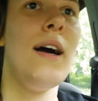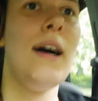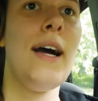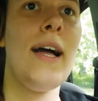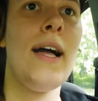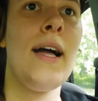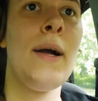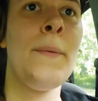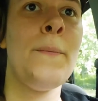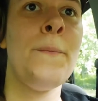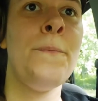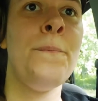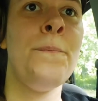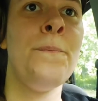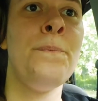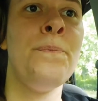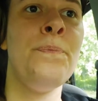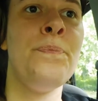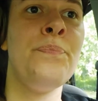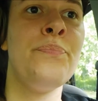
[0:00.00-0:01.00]

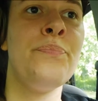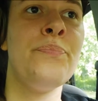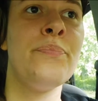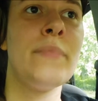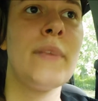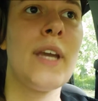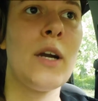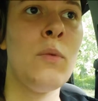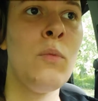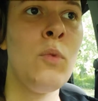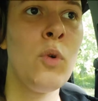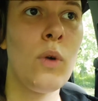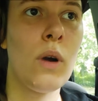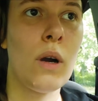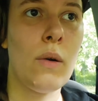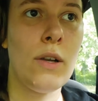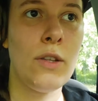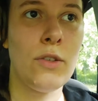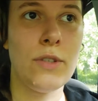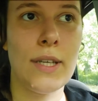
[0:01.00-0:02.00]
Um, che comunque
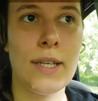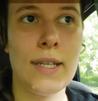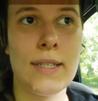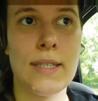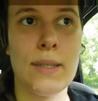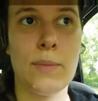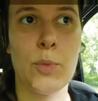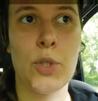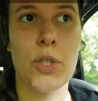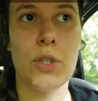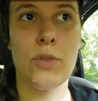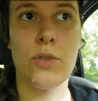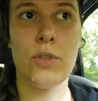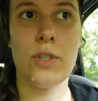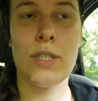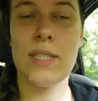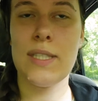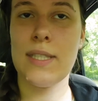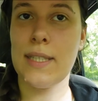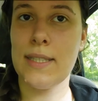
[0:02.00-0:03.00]
qua non è che siamo tanto
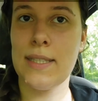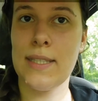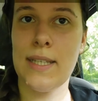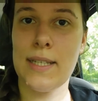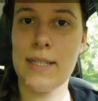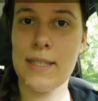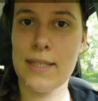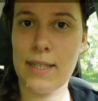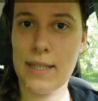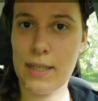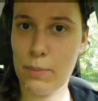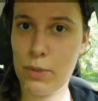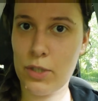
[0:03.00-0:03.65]
distanti dalla strada